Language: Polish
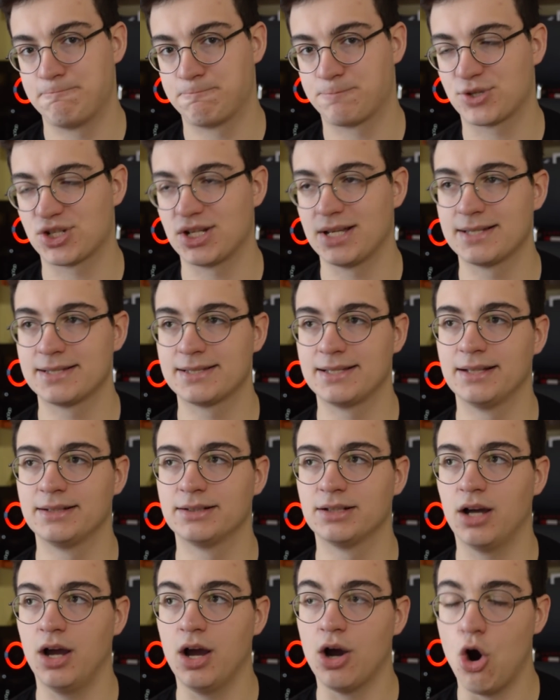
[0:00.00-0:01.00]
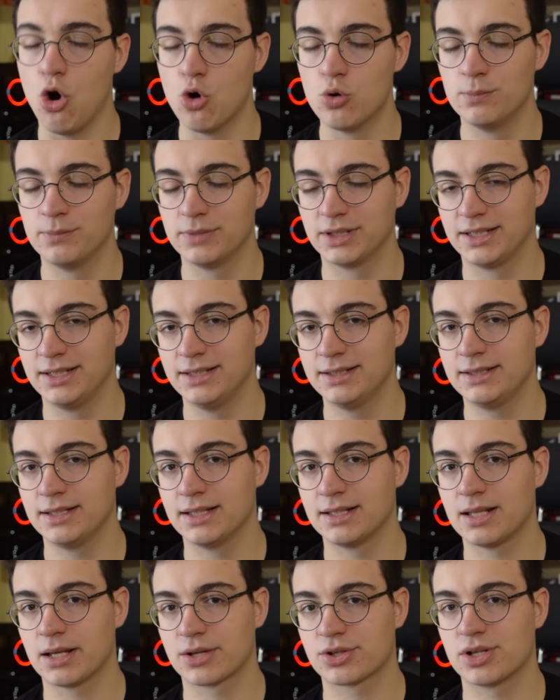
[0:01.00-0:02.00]
przez ten HomeKit,
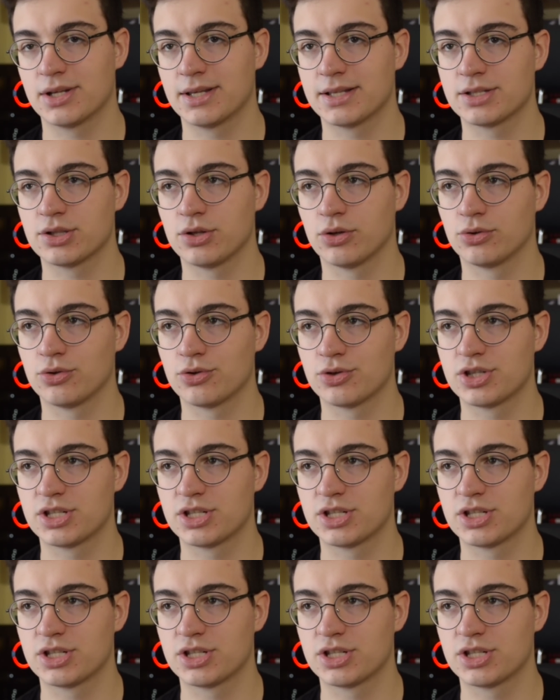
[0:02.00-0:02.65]
jednakże jest to dość